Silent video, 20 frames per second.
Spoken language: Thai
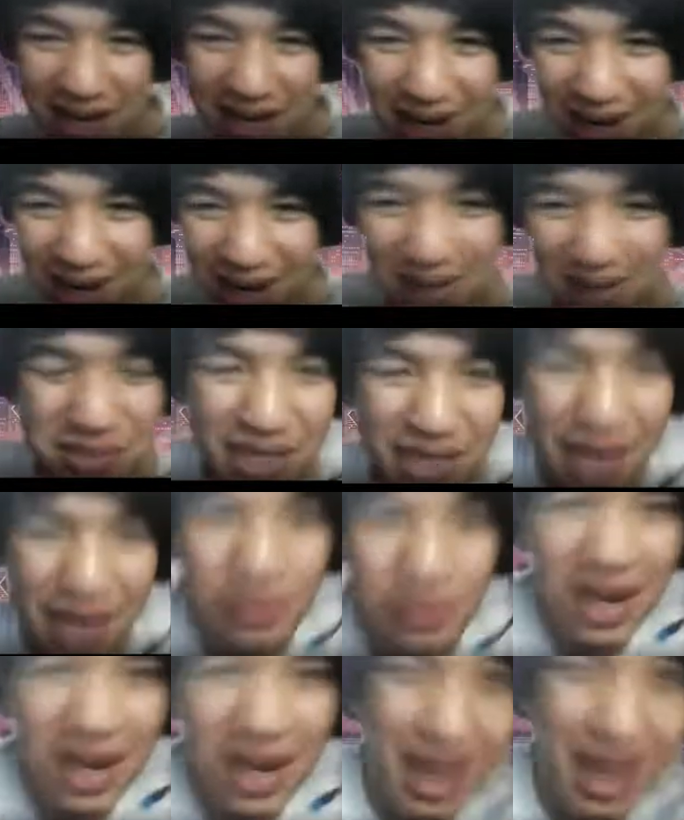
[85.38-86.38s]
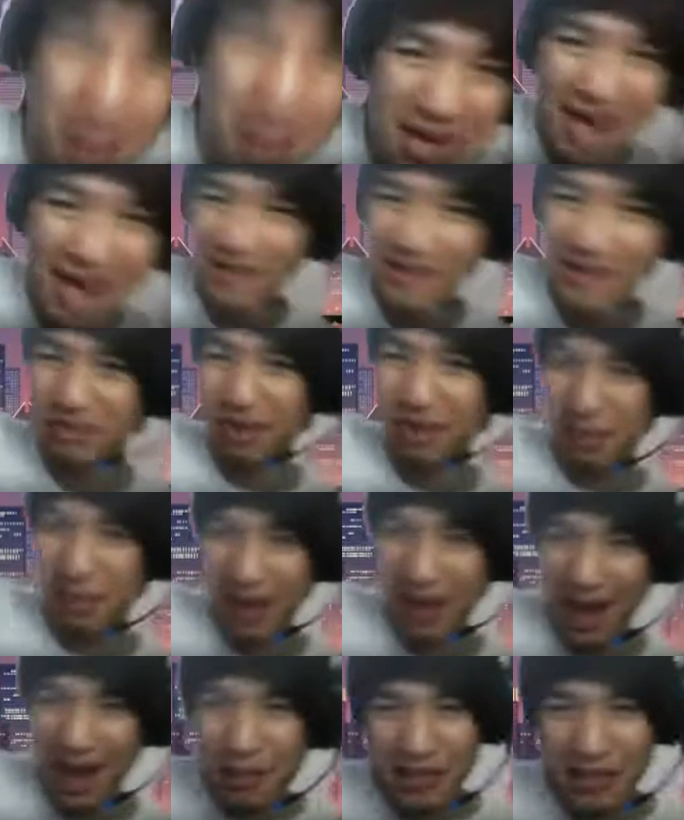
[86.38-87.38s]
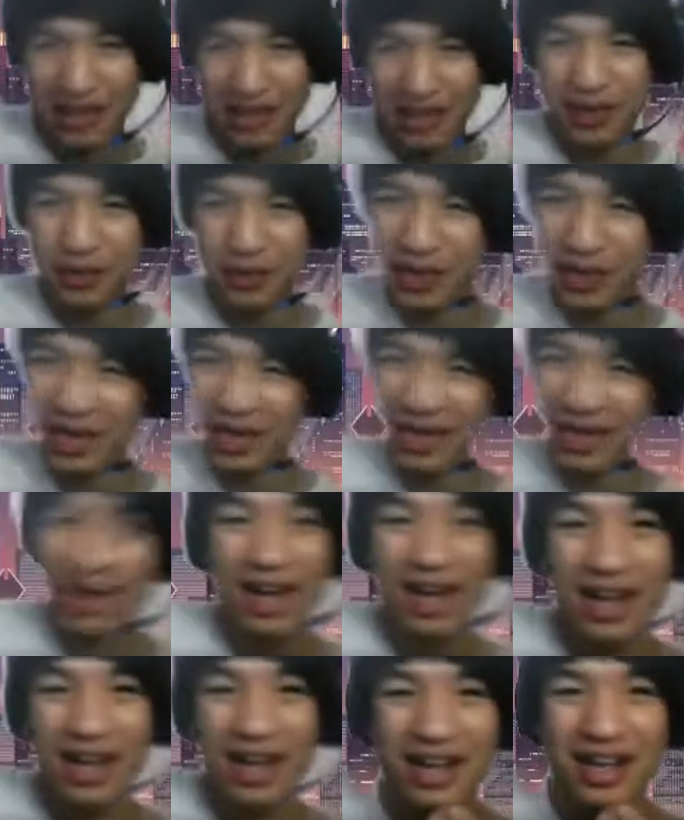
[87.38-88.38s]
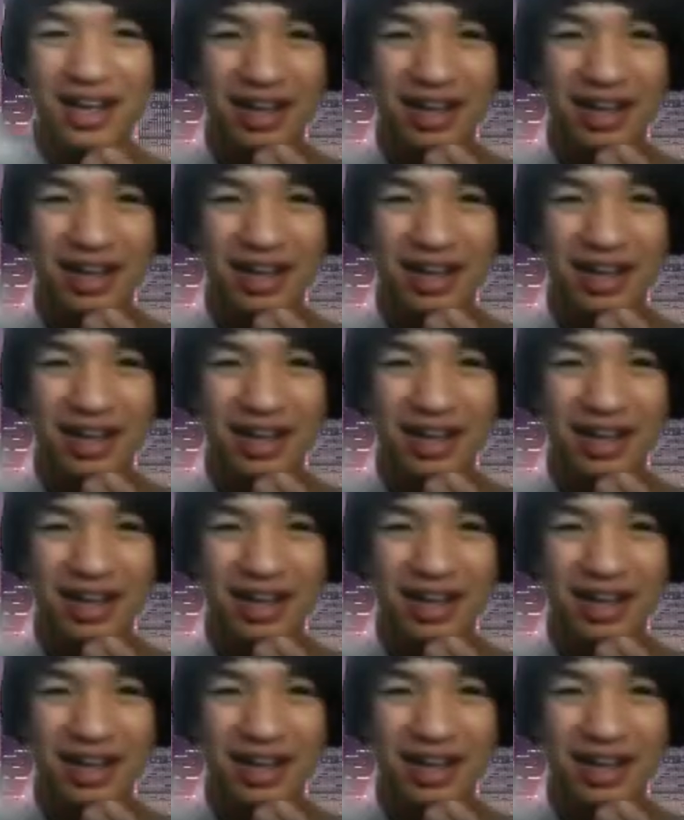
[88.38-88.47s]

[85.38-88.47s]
นะครับ ใช้เวลาไม่นานสำหรับคาบเรียนในวันนี้นะฮะ